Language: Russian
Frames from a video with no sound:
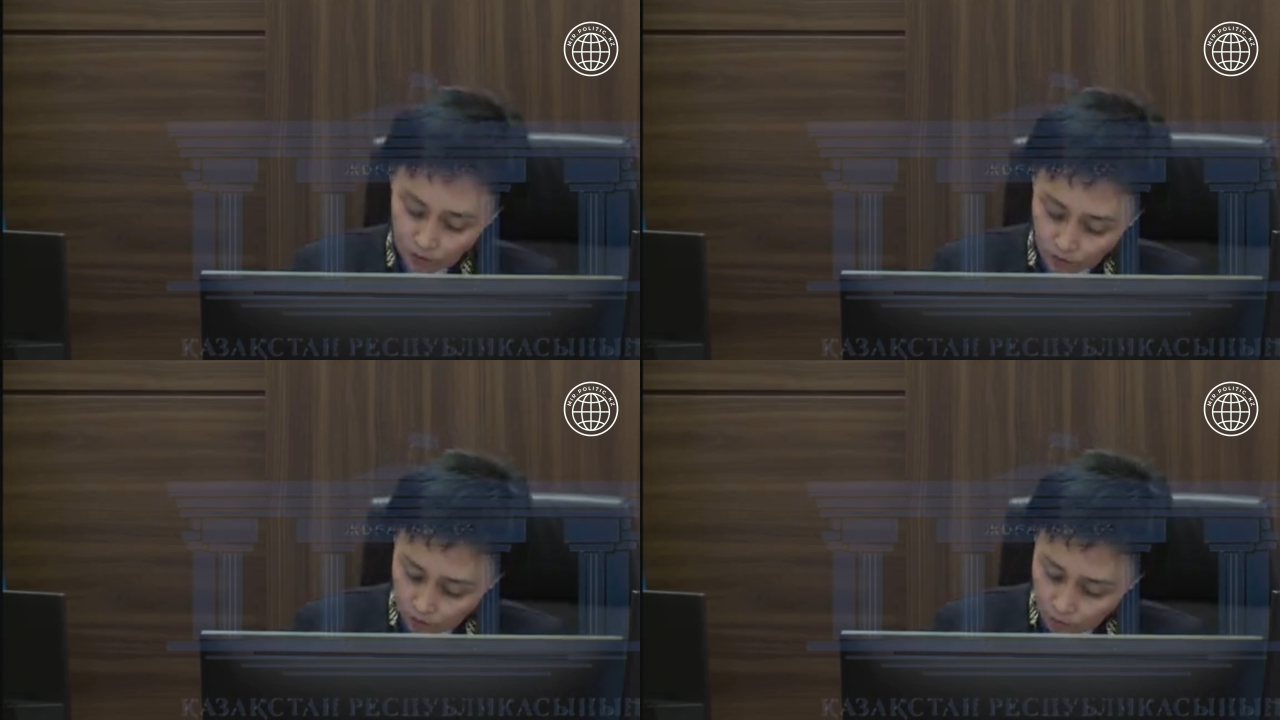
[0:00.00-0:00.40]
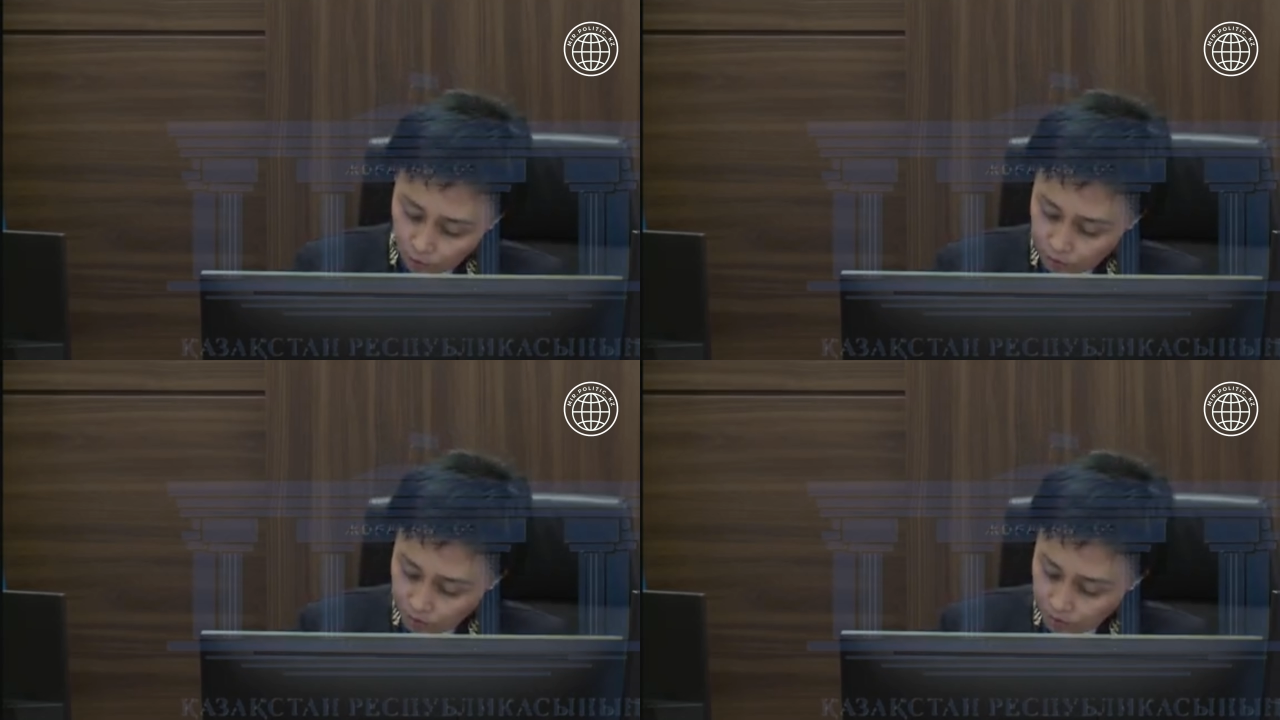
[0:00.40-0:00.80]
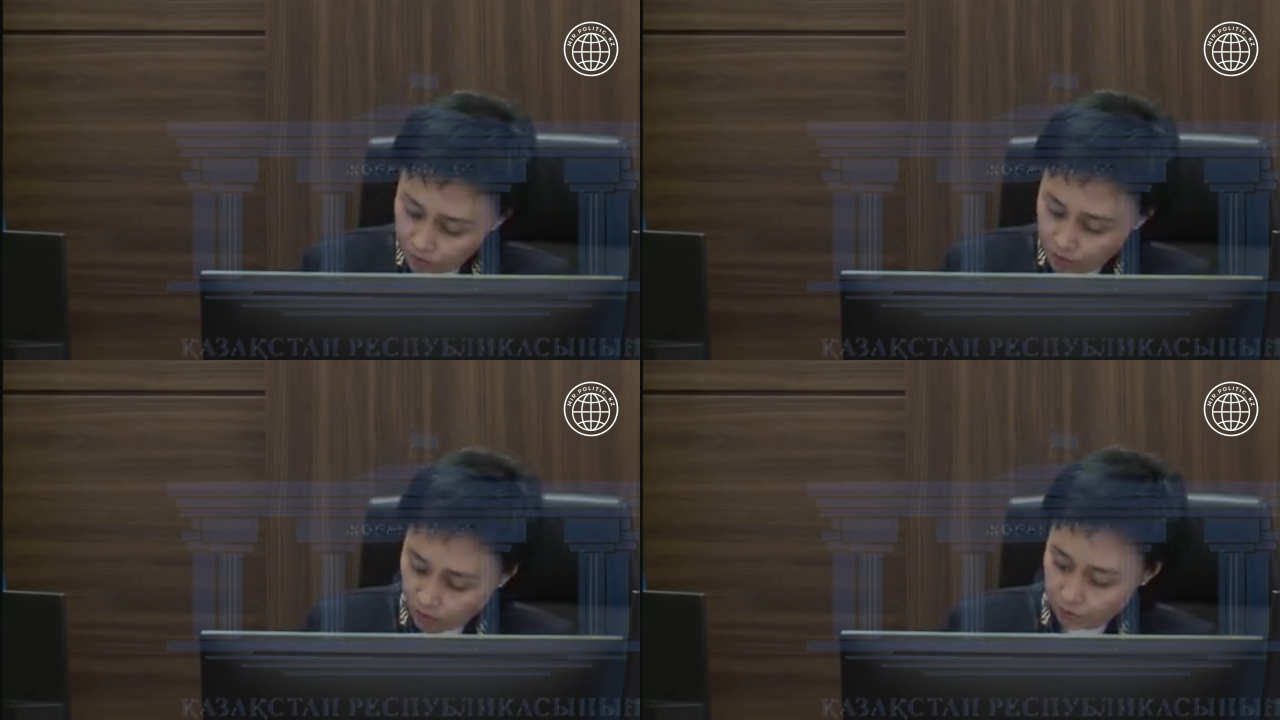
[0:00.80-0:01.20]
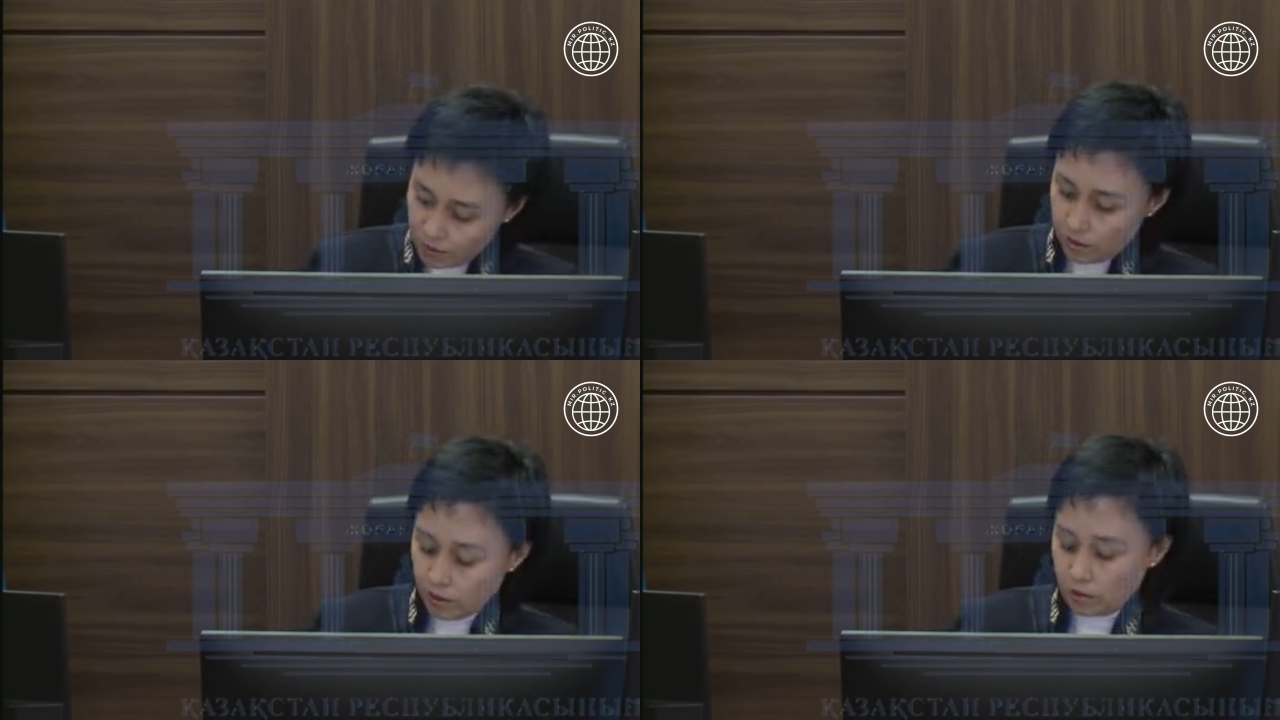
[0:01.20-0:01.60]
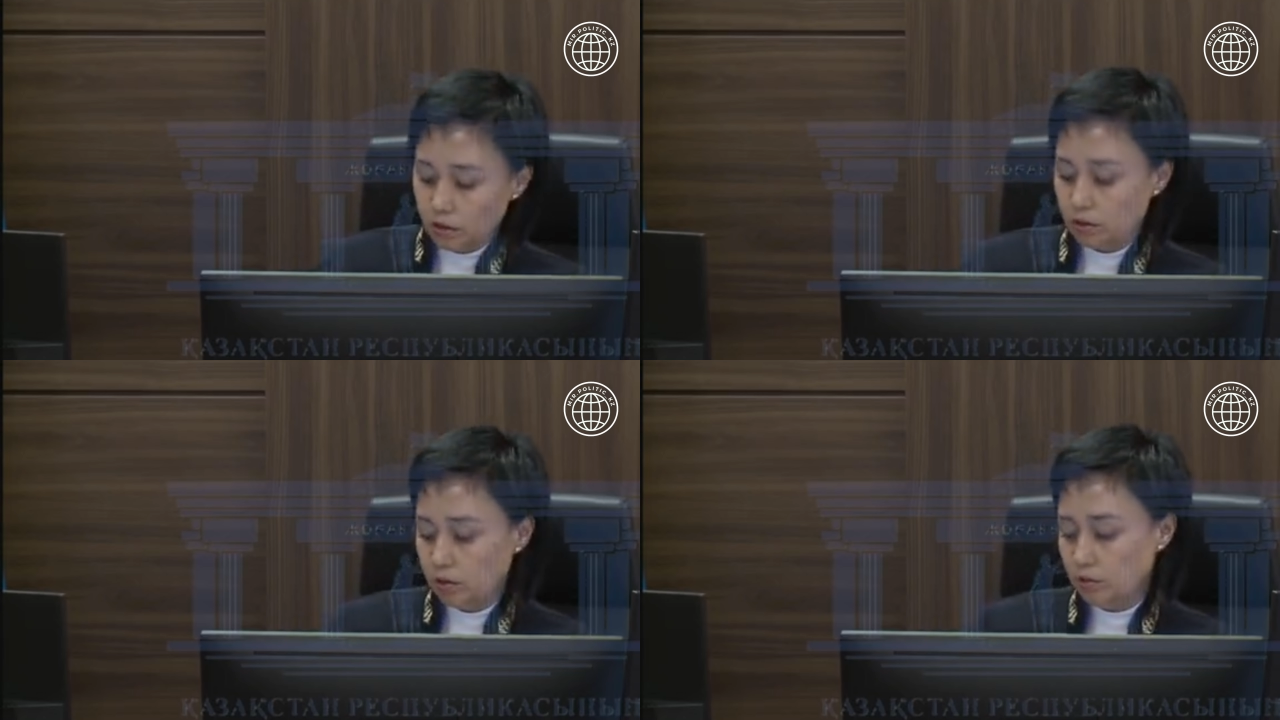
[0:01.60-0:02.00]
После предъявления обвинения
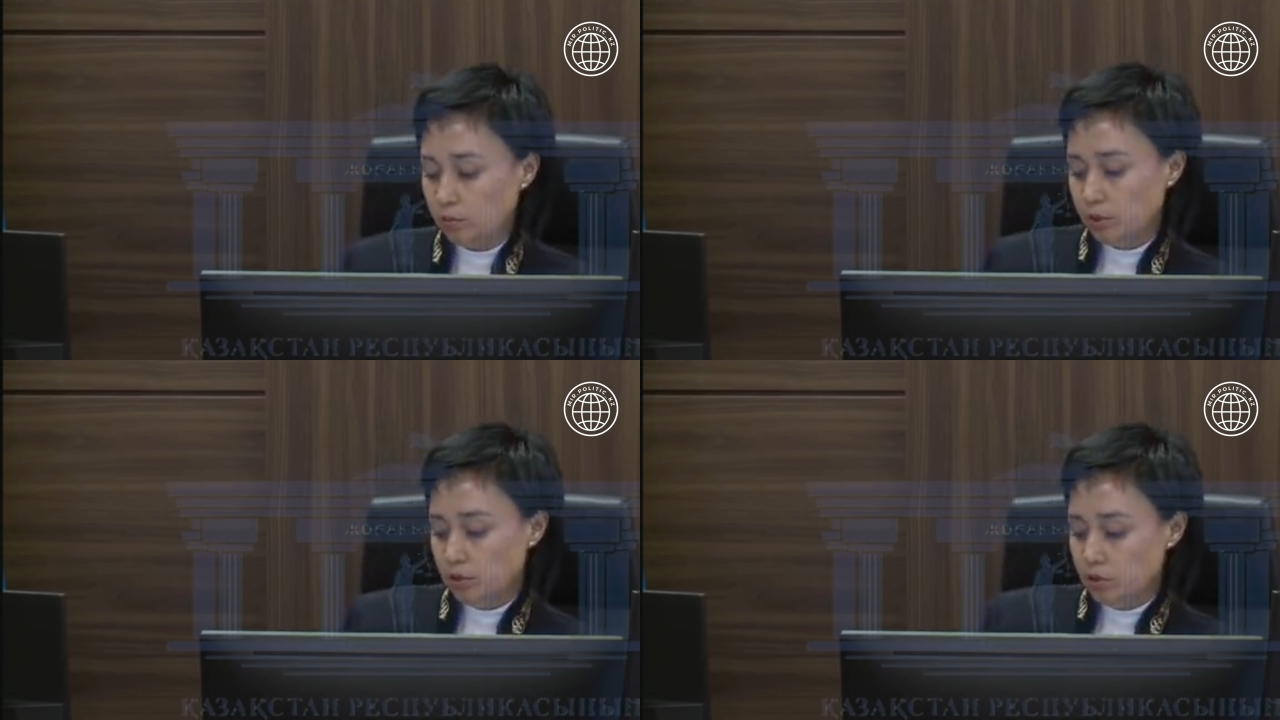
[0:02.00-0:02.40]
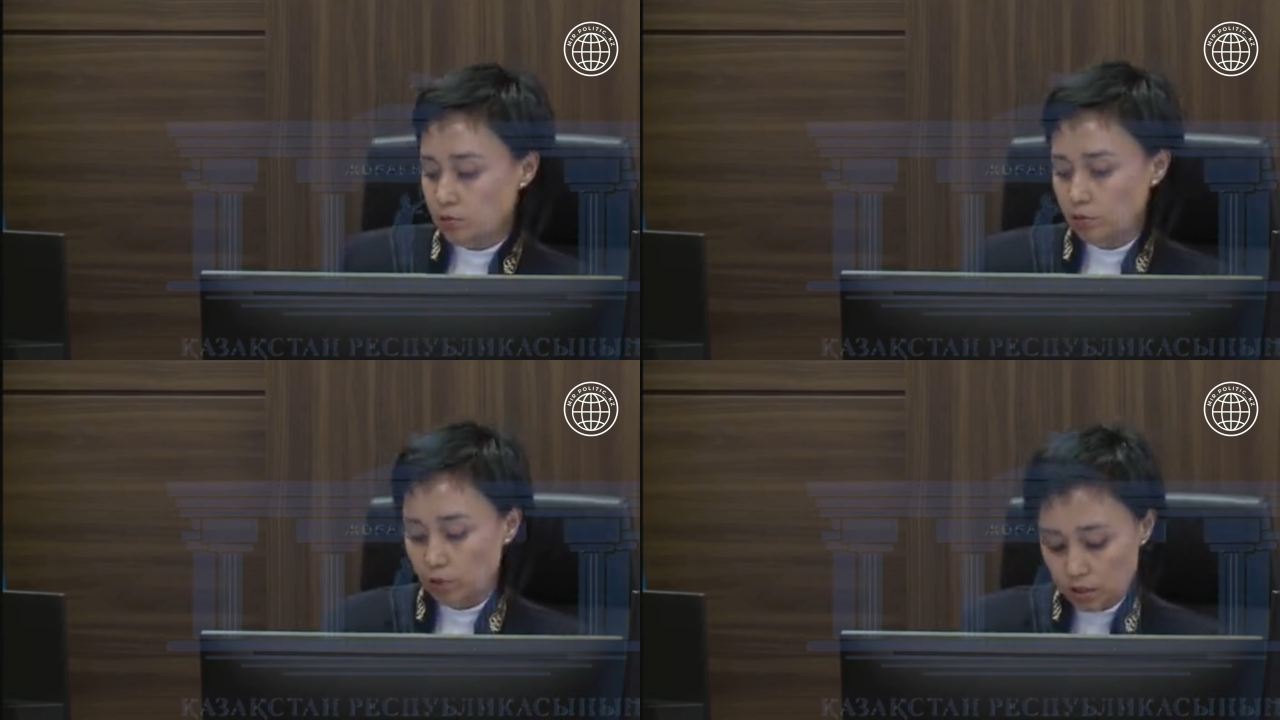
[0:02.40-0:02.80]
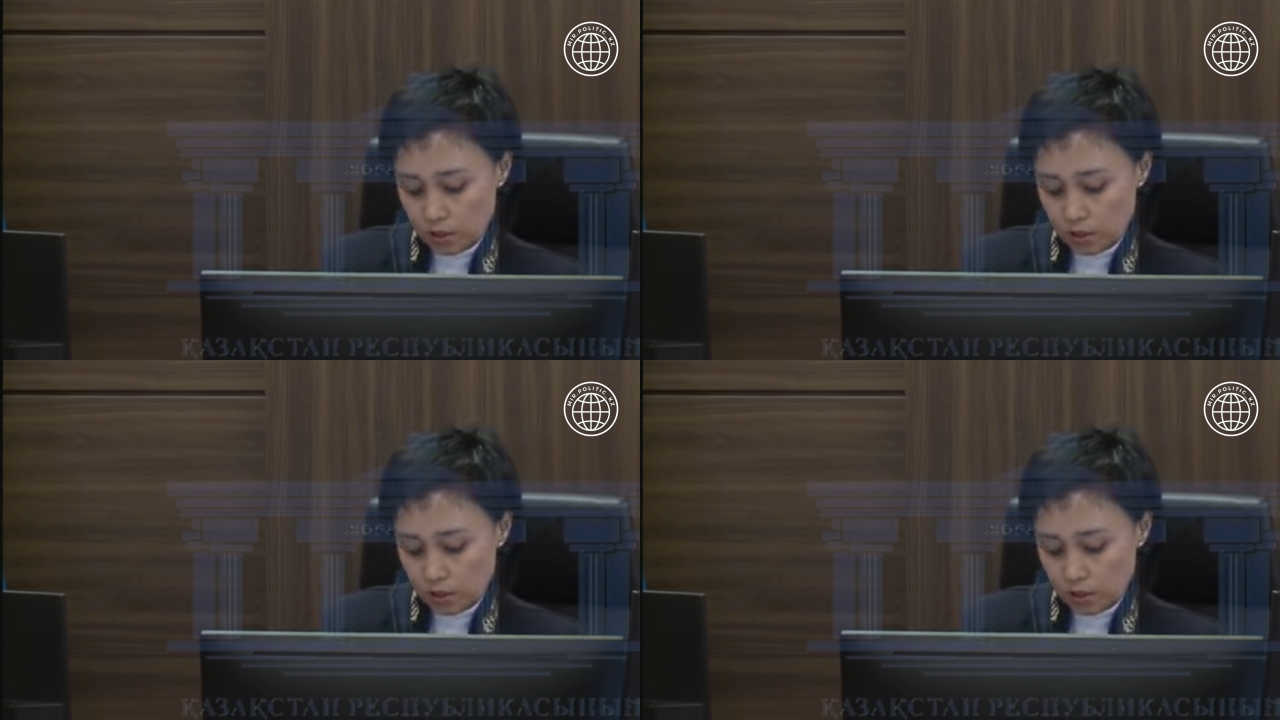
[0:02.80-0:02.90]
а, позицию вы указали,